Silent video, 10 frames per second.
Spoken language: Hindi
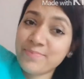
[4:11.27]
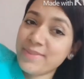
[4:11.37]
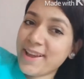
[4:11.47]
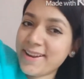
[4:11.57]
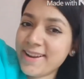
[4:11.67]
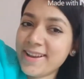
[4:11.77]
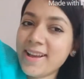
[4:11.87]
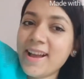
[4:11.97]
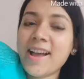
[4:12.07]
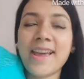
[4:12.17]
प्यारा
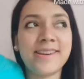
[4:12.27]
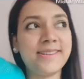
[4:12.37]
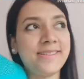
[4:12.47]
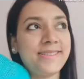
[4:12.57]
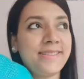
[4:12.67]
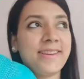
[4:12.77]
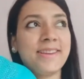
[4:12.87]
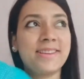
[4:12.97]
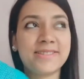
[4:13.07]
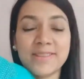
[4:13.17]
लगा एंड इस तरह
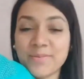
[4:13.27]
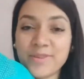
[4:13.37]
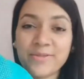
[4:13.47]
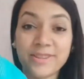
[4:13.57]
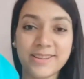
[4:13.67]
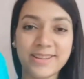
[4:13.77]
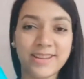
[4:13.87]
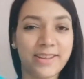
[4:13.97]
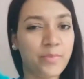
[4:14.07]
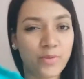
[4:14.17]
के समर वेदर के
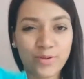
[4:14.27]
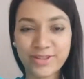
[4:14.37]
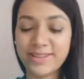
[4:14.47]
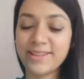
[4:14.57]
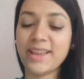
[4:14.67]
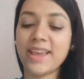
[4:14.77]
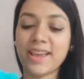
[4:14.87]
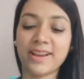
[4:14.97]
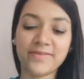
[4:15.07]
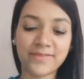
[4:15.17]
लिए बहुत ही
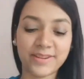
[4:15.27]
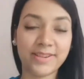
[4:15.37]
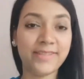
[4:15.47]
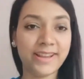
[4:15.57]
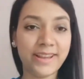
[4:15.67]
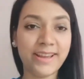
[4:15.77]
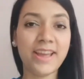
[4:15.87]
कंफर्टेबल है